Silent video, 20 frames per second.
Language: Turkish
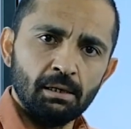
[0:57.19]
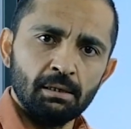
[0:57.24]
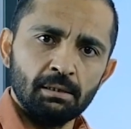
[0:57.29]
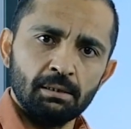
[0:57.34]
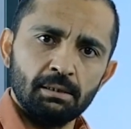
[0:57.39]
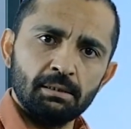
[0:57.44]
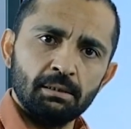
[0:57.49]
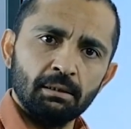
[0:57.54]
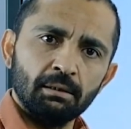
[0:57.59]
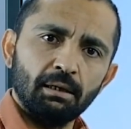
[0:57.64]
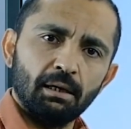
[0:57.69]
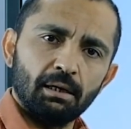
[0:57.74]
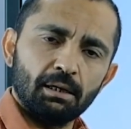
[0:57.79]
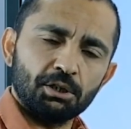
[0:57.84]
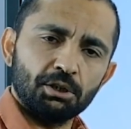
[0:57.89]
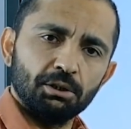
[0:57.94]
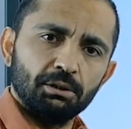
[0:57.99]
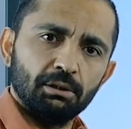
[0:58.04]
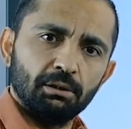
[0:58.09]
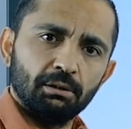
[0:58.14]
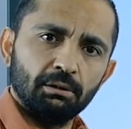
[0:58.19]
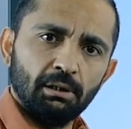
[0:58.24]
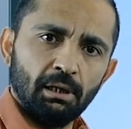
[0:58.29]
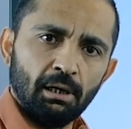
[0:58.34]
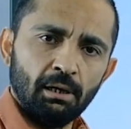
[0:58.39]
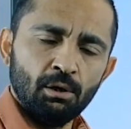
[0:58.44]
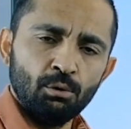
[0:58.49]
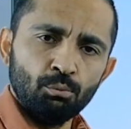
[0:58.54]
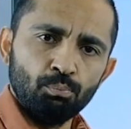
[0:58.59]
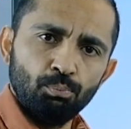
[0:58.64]
sizin
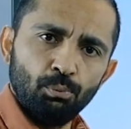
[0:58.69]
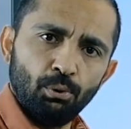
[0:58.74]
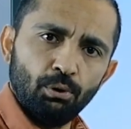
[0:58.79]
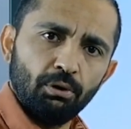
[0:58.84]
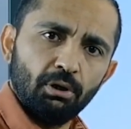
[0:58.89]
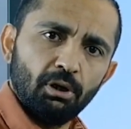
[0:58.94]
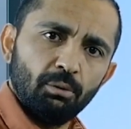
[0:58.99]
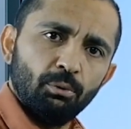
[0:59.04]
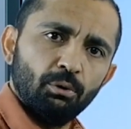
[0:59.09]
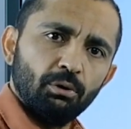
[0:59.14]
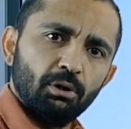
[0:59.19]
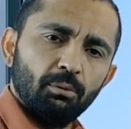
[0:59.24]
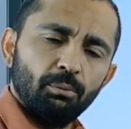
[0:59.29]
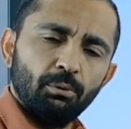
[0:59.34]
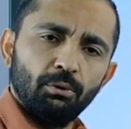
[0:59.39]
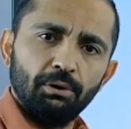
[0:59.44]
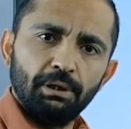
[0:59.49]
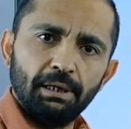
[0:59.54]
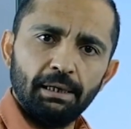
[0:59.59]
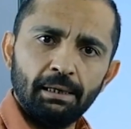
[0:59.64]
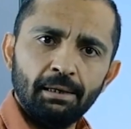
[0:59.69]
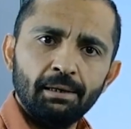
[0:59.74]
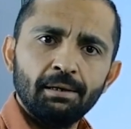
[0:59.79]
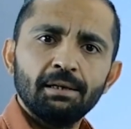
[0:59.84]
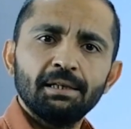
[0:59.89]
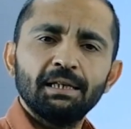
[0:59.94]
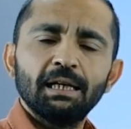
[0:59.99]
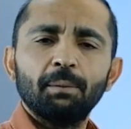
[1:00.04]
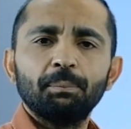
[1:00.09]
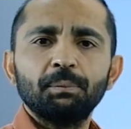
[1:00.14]
karşılığında böyle böyle böyle
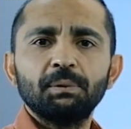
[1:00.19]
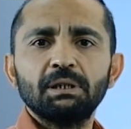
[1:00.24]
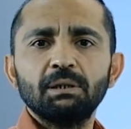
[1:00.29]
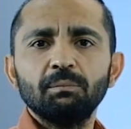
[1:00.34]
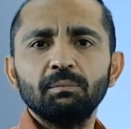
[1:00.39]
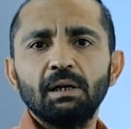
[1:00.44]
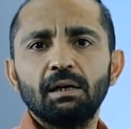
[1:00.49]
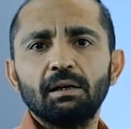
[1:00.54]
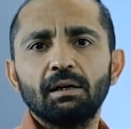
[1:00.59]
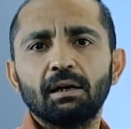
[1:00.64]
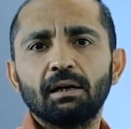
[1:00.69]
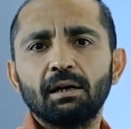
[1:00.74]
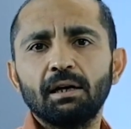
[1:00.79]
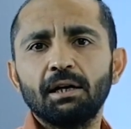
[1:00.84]
yaptırımlarla